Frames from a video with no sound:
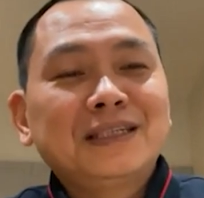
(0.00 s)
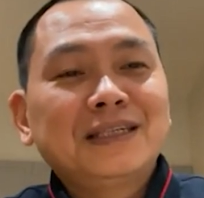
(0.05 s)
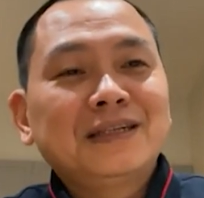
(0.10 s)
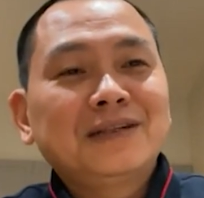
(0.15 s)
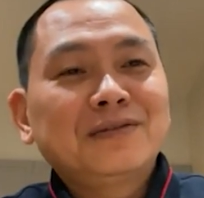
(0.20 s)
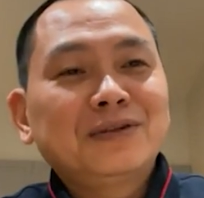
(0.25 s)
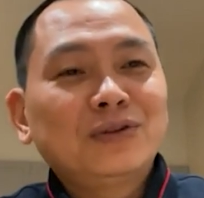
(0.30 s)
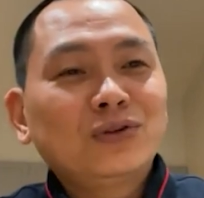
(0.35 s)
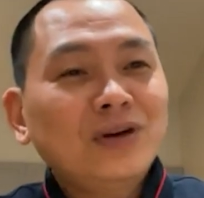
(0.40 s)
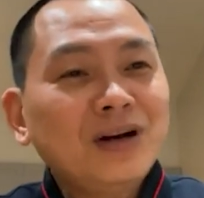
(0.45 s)

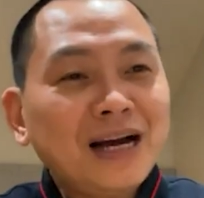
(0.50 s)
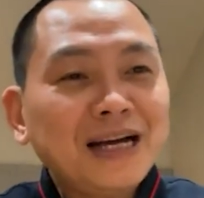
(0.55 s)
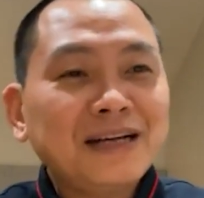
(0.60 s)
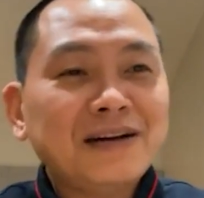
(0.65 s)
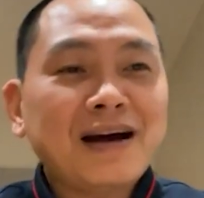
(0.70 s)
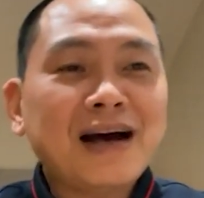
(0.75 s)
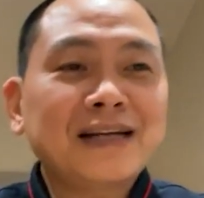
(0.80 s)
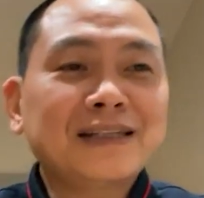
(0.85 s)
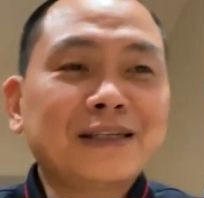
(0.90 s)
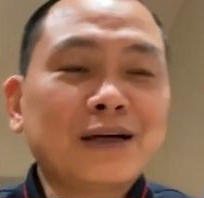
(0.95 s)
suốt ngày nó
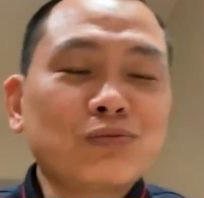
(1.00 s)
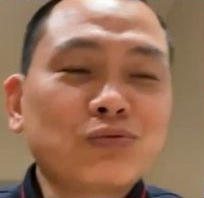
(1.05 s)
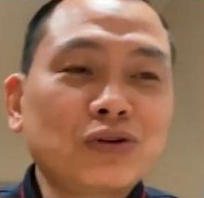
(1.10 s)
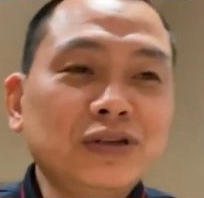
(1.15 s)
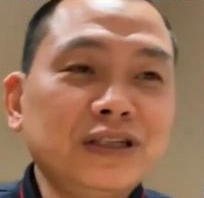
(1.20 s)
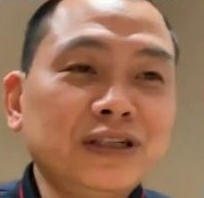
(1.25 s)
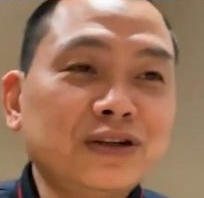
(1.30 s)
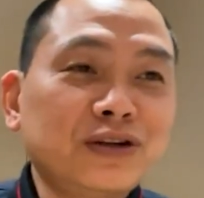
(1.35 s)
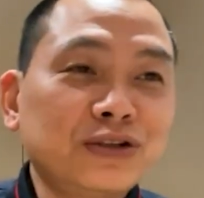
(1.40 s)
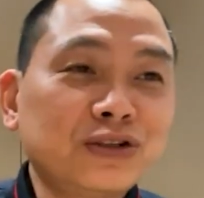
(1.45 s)
ăn xong nó
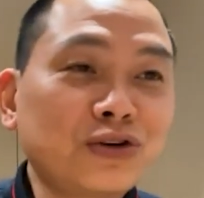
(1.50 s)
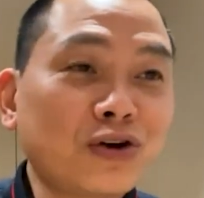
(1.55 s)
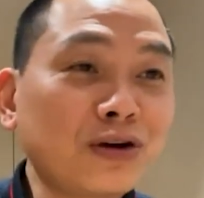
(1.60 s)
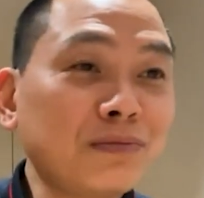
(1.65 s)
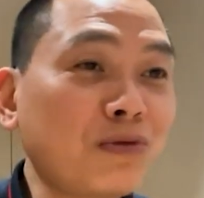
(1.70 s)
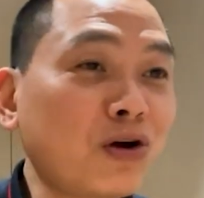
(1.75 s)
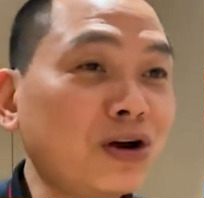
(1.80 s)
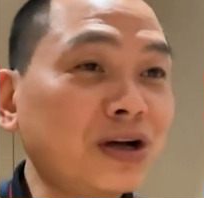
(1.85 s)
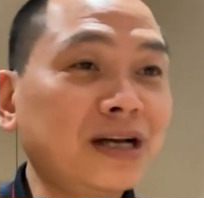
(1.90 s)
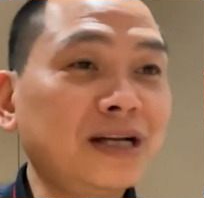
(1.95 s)
chỉ có soi
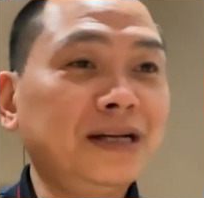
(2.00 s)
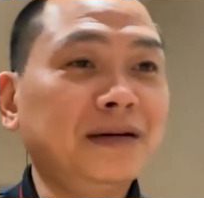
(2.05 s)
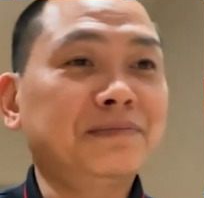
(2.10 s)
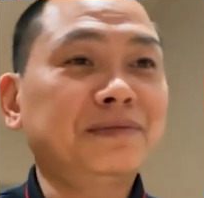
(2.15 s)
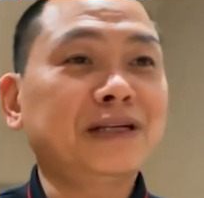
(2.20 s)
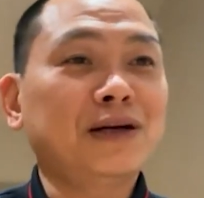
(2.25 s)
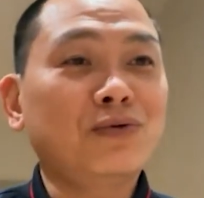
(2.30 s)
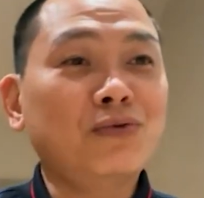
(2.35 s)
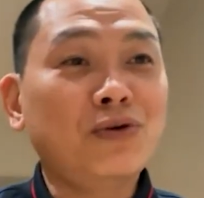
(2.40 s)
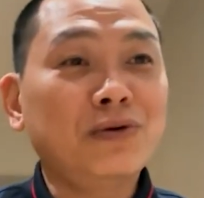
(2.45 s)
mói cái điểm
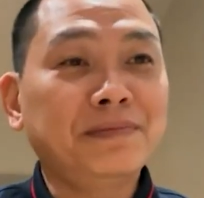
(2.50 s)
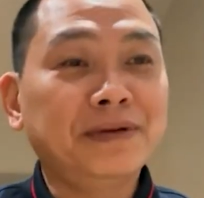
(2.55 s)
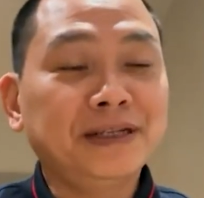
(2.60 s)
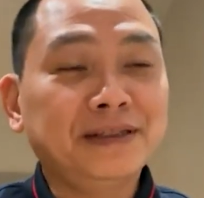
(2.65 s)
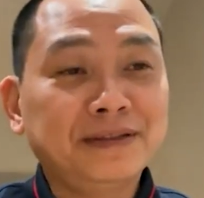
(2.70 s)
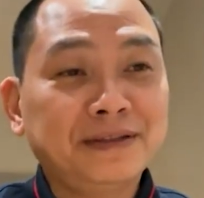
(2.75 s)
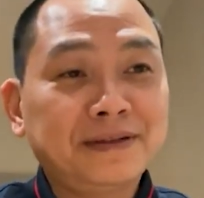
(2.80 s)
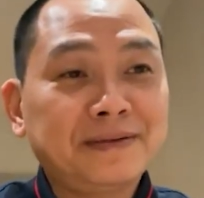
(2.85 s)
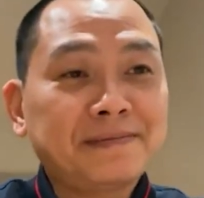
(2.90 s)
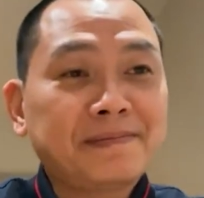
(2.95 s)
xấu của mình
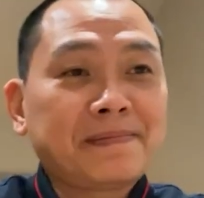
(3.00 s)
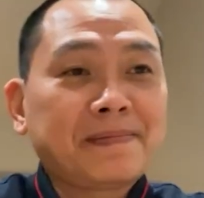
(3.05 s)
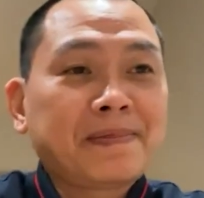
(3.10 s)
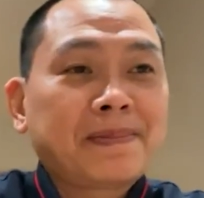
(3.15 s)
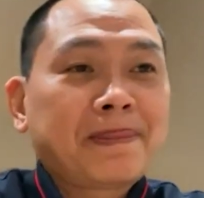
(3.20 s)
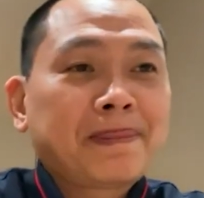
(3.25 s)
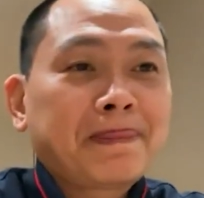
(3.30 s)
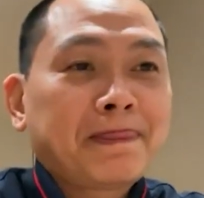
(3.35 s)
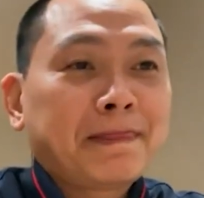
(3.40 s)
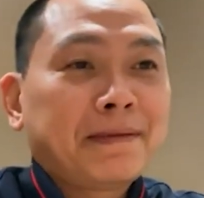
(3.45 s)
này
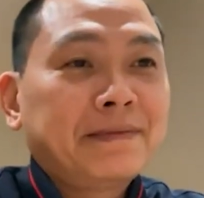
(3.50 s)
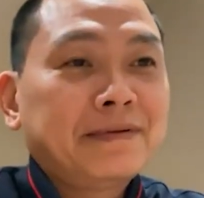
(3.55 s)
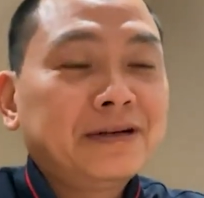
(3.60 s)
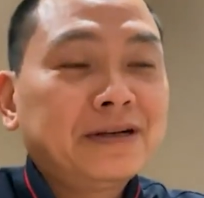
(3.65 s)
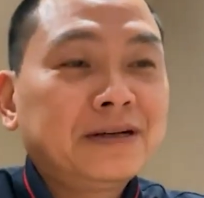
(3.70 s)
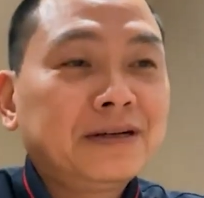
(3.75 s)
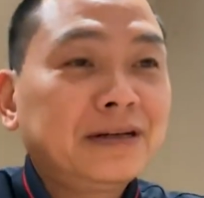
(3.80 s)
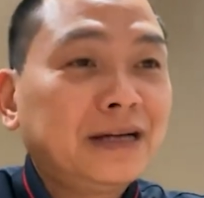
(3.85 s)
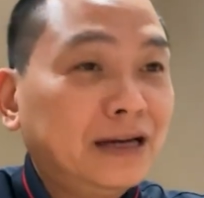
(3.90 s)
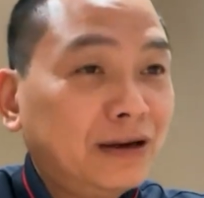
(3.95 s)

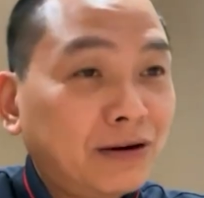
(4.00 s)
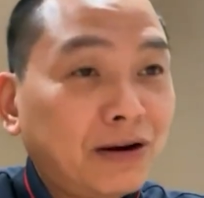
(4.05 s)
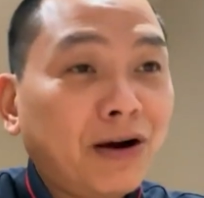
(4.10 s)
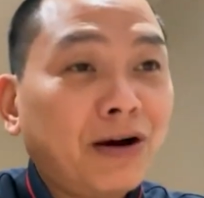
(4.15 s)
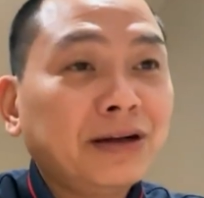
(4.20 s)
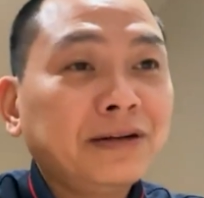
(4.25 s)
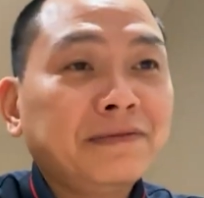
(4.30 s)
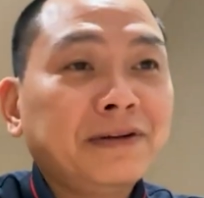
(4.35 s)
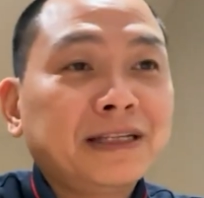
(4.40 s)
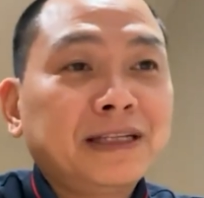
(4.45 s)
để nó
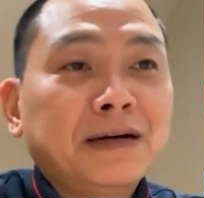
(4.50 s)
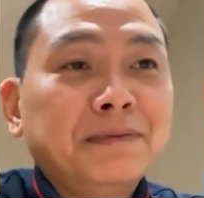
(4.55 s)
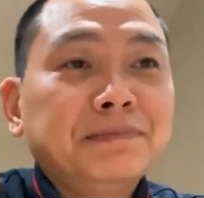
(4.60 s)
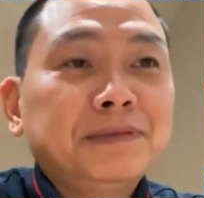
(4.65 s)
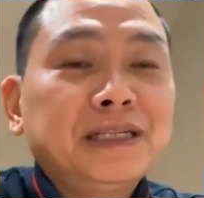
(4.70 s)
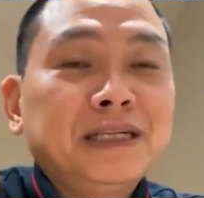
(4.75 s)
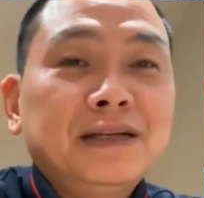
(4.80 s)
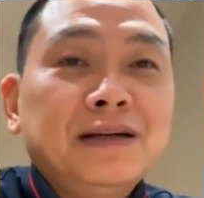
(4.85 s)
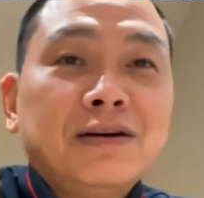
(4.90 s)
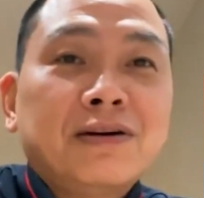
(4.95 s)
nói, và thậm
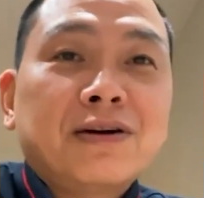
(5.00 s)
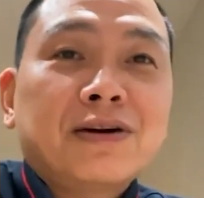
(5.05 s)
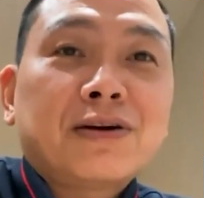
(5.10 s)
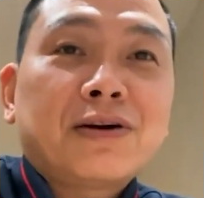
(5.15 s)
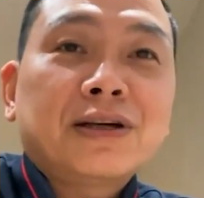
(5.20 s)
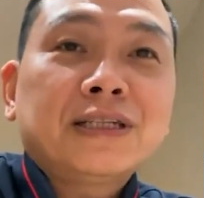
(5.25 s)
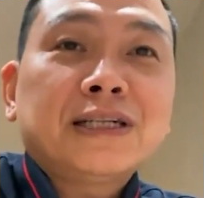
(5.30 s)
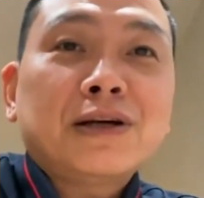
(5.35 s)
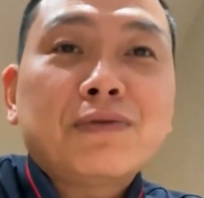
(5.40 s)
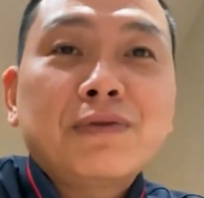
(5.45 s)
chí nó còn nói
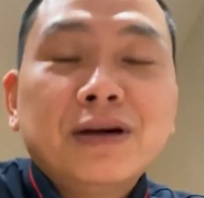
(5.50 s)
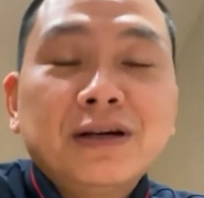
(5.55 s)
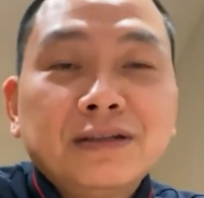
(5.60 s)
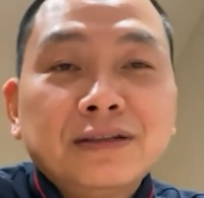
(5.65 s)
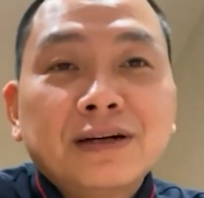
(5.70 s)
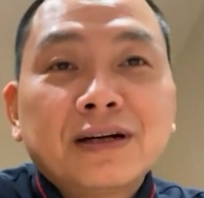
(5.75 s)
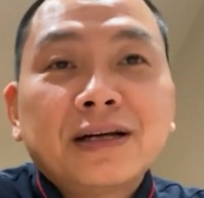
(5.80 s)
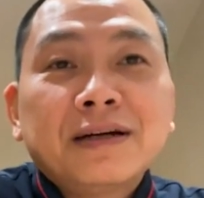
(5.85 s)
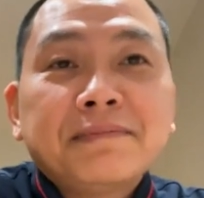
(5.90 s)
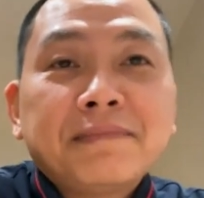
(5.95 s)
sau lưng, nó
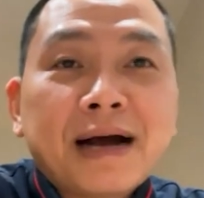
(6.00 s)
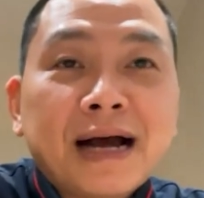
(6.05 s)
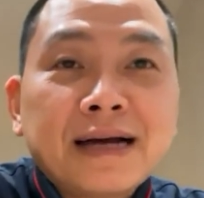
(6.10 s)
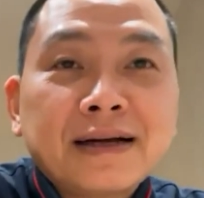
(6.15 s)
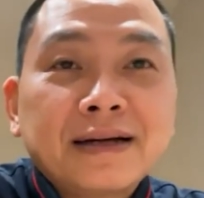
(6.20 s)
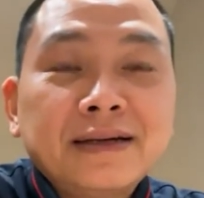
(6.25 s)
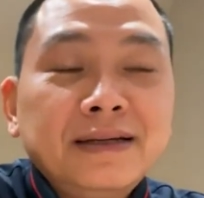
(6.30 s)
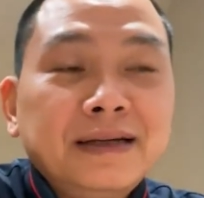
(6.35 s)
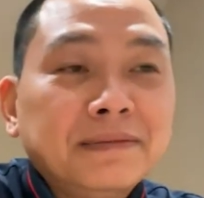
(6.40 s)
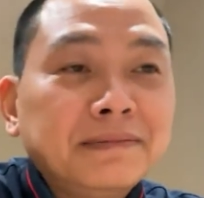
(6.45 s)
lại mang cái
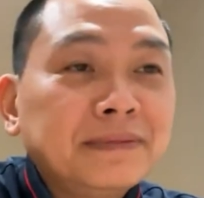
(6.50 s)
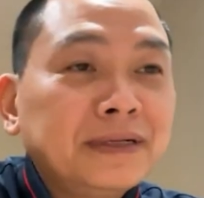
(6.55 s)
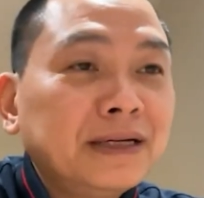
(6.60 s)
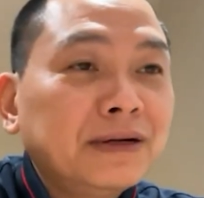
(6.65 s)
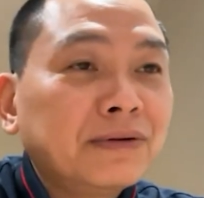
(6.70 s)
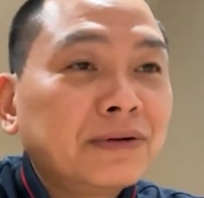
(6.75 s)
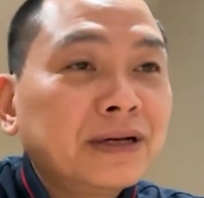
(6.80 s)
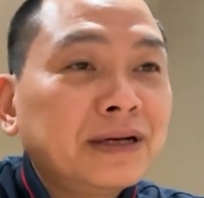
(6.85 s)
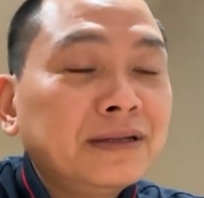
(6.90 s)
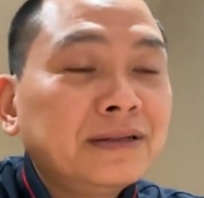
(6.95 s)
điểm yếu
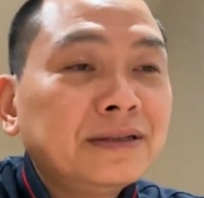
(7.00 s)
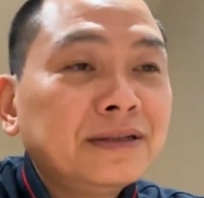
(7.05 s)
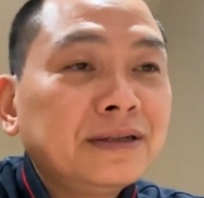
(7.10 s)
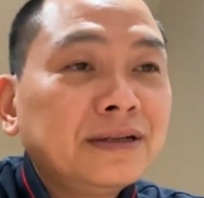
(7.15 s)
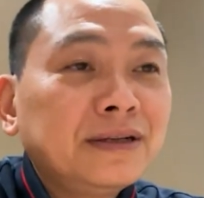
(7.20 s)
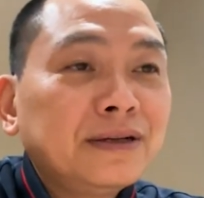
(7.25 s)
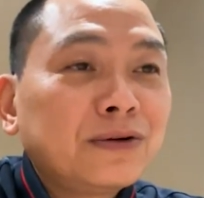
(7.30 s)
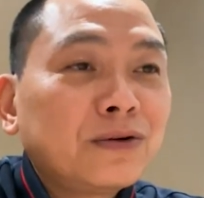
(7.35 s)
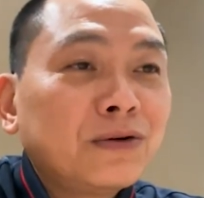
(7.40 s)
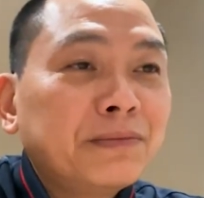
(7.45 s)
đấy
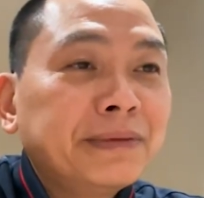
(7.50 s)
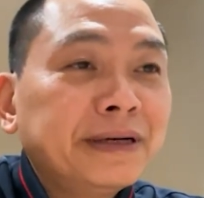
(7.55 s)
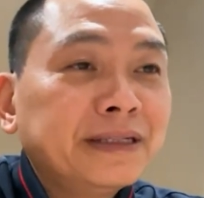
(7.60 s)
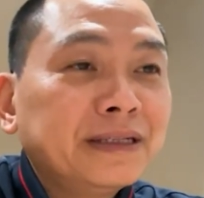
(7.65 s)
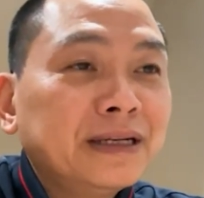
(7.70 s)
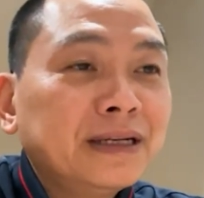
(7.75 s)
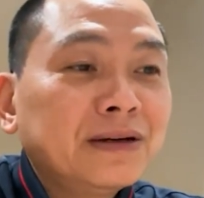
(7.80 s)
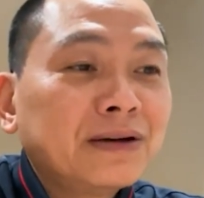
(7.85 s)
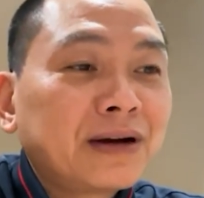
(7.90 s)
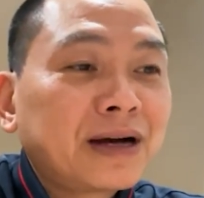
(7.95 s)
của mình đi,
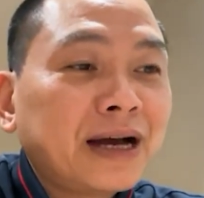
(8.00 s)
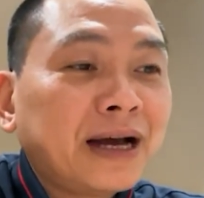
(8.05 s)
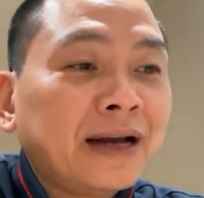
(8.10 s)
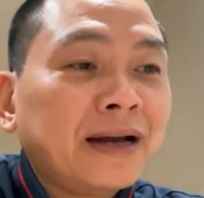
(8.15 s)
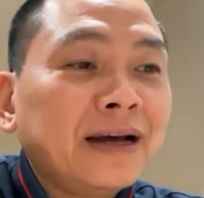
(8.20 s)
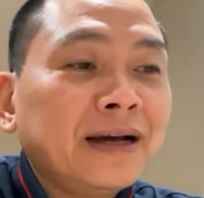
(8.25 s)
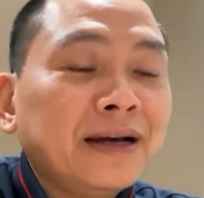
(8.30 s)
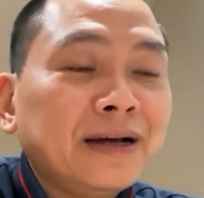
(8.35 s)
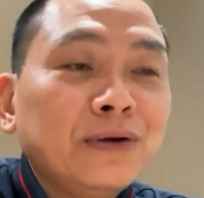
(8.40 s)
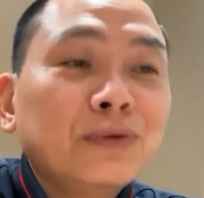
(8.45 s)
nó kể
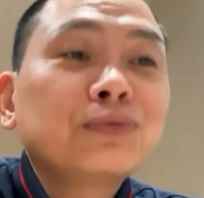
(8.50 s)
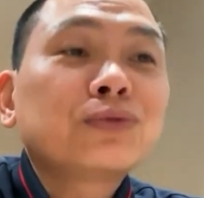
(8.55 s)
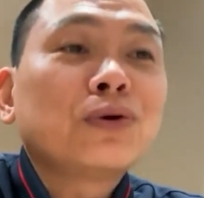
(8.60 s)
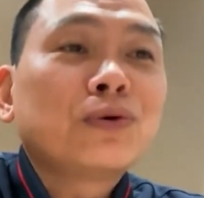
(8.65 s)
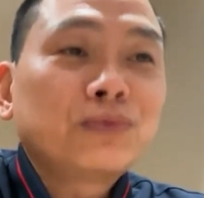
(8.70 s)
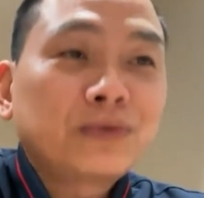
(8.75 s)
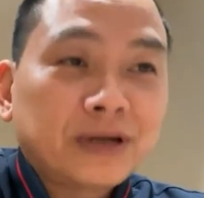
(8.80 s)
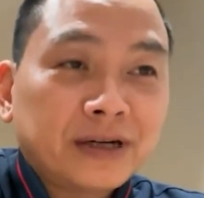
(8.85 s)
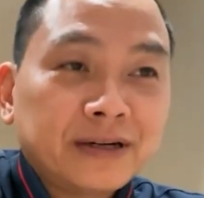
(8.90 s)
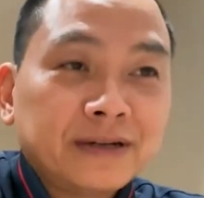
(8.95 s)
nể lung tung
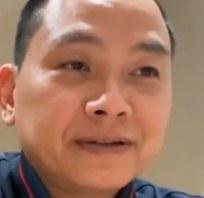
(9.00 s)
cả.